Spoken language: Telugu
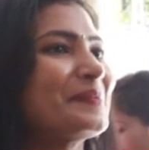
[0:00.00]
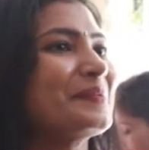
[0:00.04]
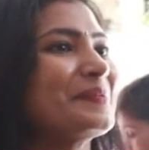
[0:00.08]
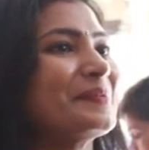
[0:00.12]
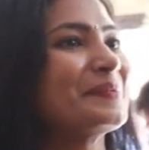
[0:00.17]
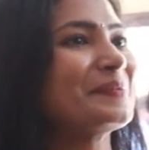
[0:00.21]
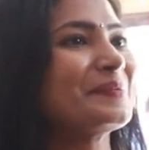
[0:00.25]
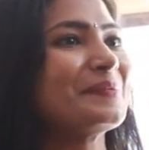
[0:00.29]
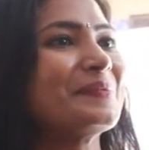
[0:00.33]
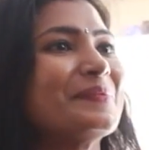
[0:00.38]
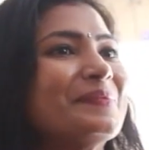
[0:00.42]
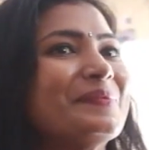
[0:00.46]
హిట్
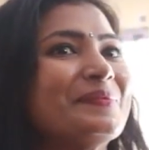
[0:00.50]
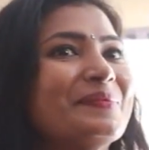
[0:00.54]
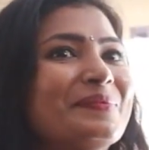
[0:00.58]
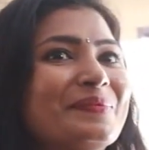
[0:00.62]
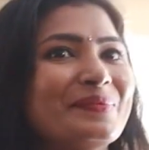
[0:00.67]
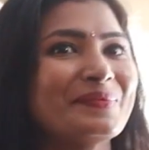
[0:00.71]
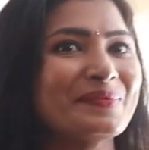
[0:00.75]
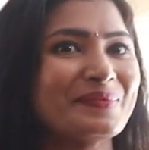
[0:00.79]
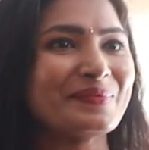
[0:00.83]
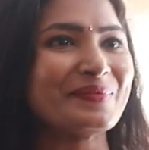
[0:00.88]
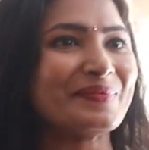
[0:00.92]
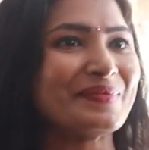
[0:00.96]
టాక్ వచ్చింది మీ
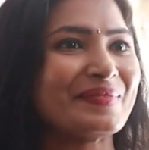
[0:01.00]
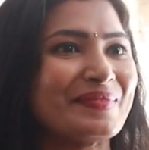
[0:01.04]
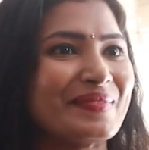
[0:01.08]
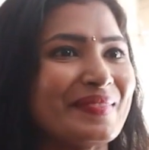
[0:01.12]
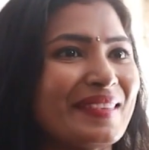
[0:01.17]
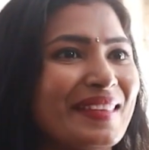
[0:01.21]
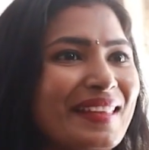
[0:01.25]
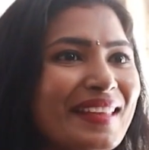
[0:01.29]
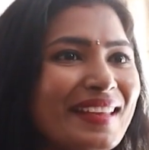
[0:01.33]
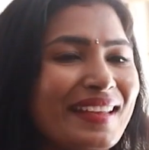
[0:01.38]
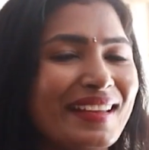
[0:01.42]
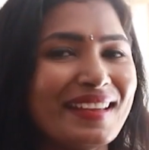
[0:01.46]
ఫీలింగ్ ఏంటి
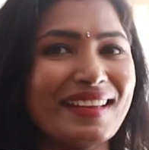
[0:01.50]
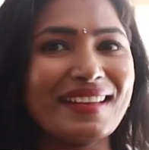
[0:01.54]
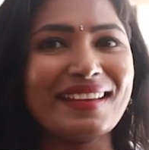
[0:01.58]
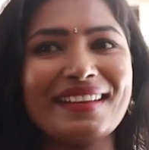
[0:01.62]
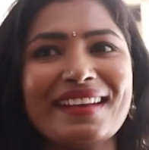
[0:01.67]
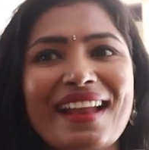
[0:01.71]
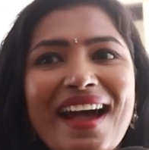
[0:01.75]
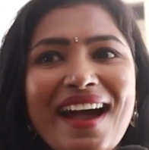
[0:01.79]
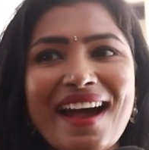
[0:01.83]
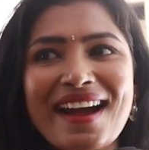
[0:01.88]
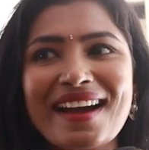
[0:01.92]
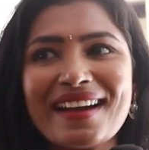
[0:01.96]

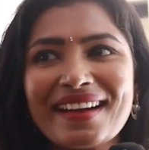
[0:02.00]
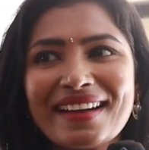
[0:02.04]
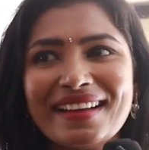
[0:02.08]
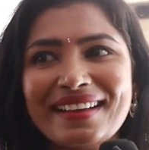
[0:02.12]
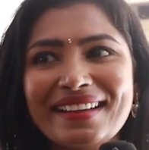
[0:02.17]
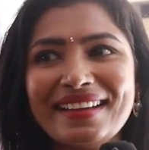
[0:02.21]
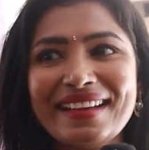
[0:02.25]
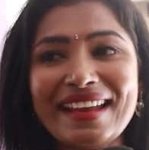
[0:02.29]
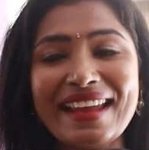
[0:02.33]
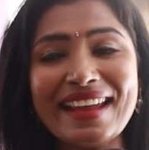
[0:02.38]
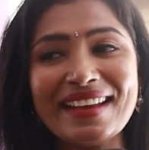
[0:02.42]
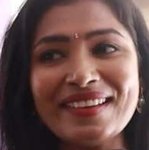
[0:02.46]
నా
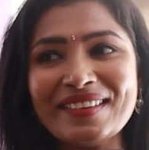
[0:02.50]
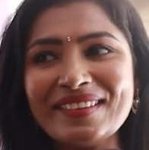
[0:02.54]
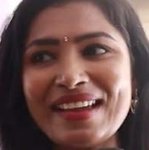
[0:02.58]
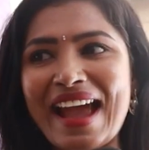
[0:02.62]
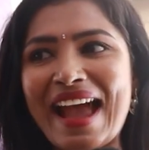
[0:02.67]
నేను